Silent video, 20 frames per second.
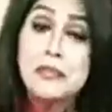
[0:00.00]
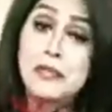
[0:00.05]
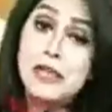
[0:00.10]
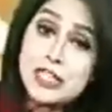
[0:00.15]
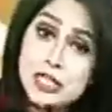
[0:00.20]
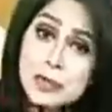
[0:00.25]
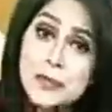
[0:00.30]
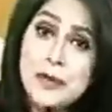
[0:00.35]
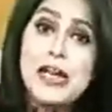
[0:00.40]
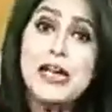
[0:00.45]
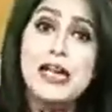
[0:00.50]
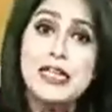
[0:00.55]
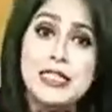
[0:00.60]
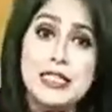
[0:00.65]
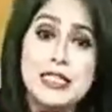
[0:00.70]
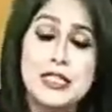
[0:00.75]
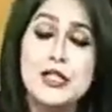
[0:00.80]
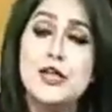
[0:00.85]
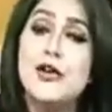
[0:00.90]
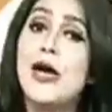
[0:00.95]
বিজেপির
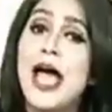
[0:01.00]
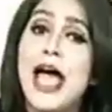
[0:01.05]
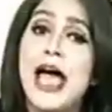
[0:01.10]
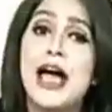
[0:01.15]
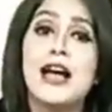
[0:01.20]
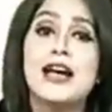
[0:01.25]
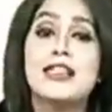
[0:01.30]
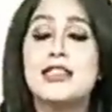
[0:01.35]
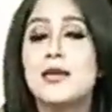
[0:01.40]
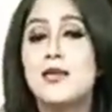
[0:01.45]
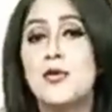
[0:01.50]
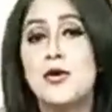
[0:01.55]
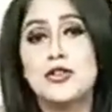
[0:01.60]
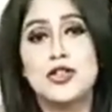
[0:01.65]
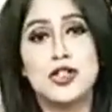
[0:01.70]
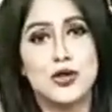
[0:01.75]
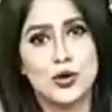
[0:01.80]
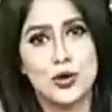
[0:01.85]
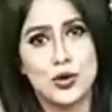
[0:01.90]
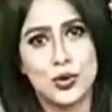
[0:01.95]
কাছে ছিল এক হাজার
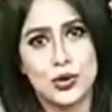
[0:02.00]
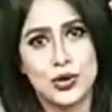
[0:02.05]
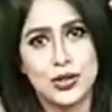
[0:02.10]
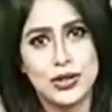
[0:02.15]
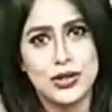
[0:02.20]
পঁচাত্তর